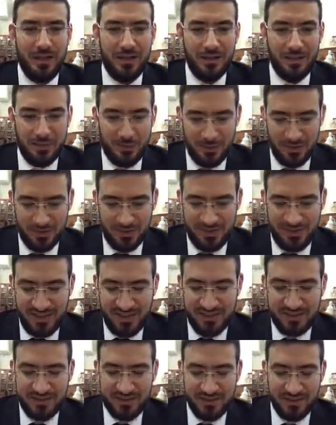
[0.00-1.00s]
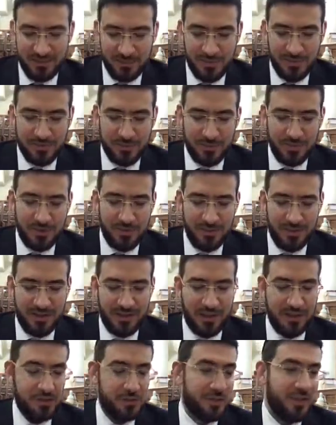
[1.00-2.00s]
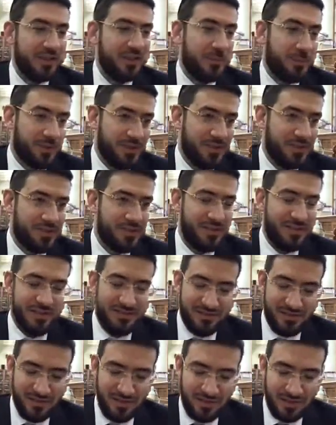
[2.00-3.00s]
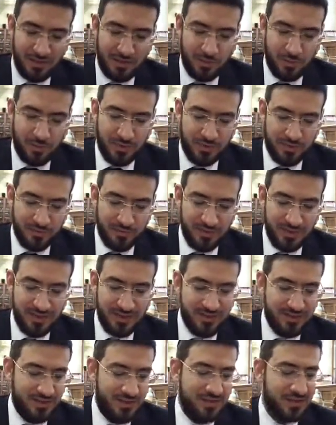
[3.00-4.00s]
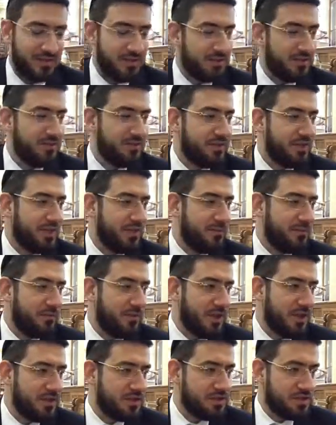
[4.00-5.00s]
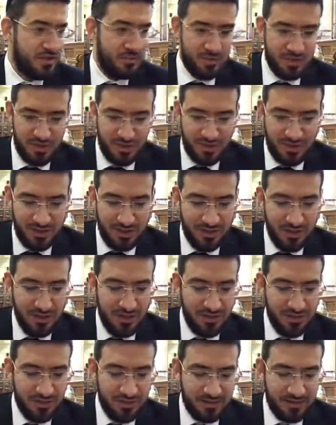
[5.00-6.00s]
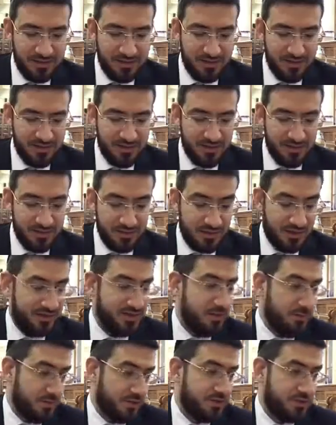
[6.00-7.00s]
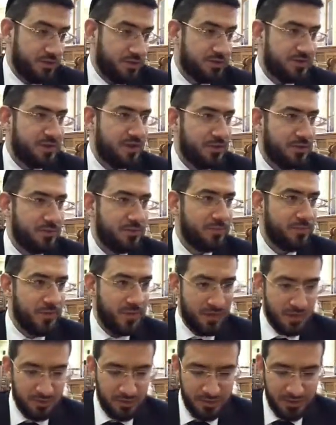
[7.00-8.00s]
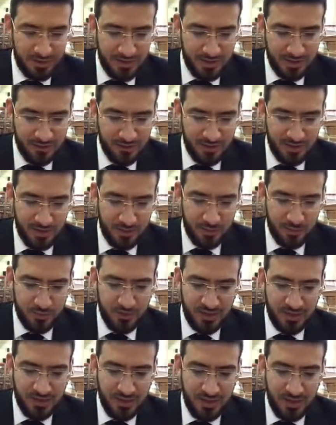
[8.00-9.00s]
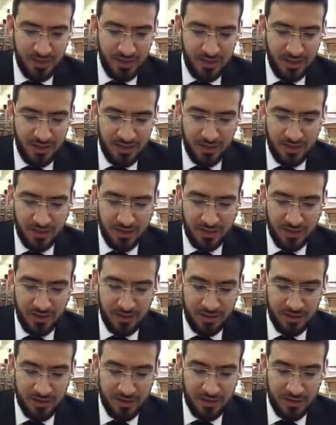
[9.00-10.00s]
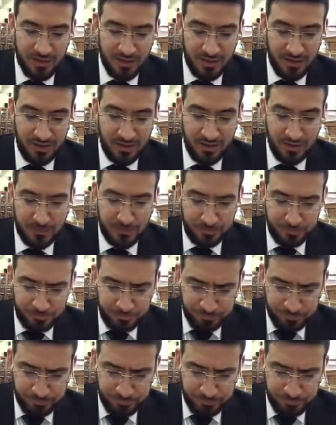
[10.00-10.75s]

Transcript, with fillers: Но здесь мы смотрим на крышу как на продолжение стены, таким образом, если в ней меньше, чем 4 локтя хотя бы с трех сторон, то такая сука будет э, кошерная.